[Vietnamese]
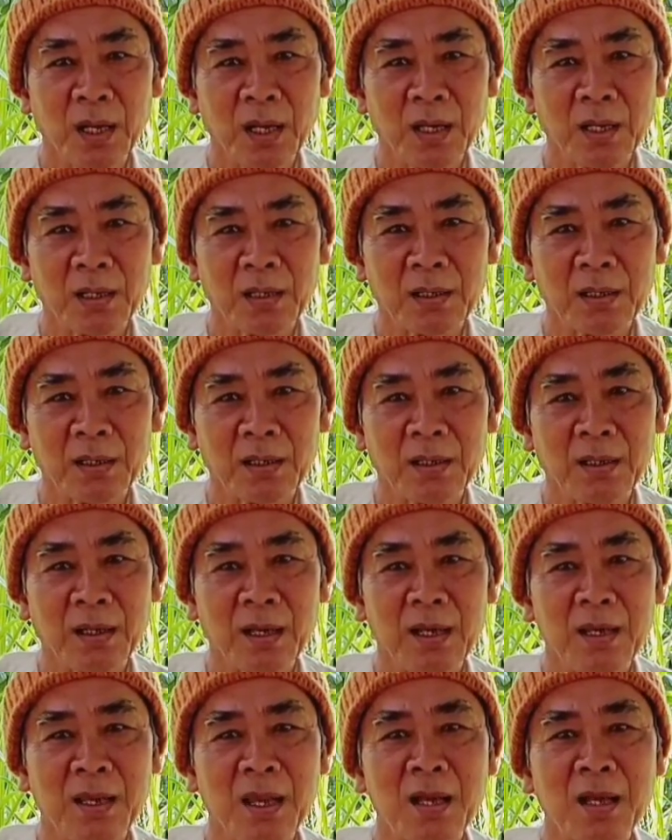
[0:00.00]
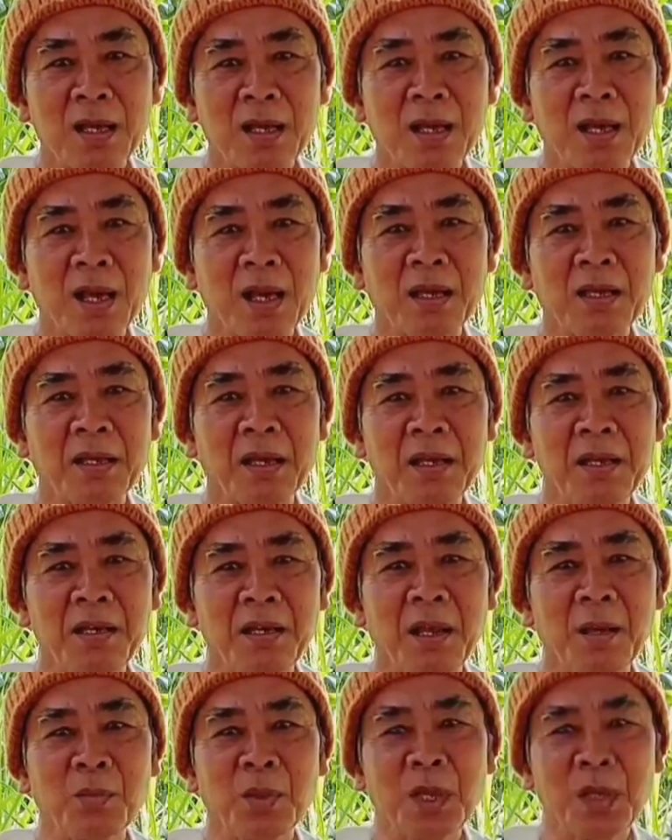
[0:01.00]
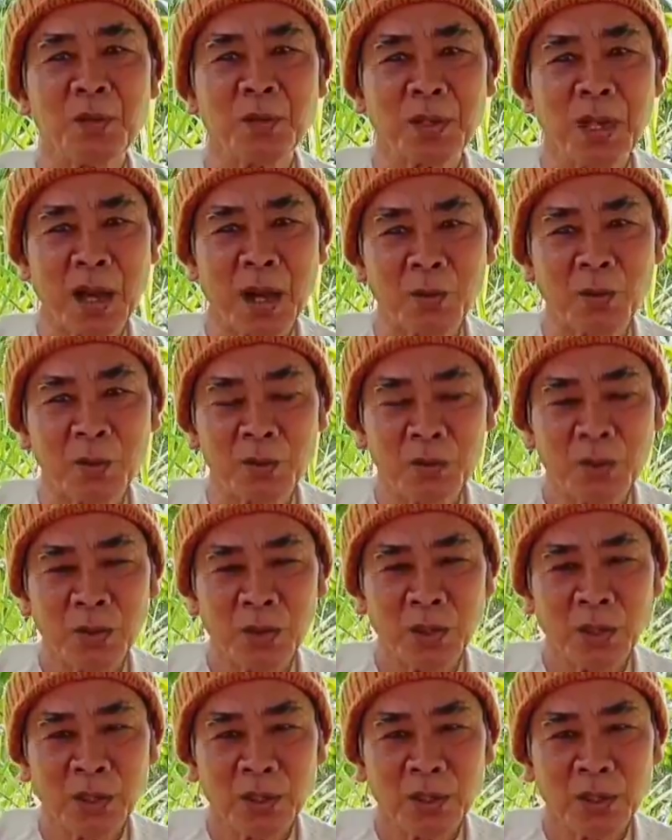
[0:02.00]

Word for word: à, để nhớ cái ngày kỷ niệm hiếu thảo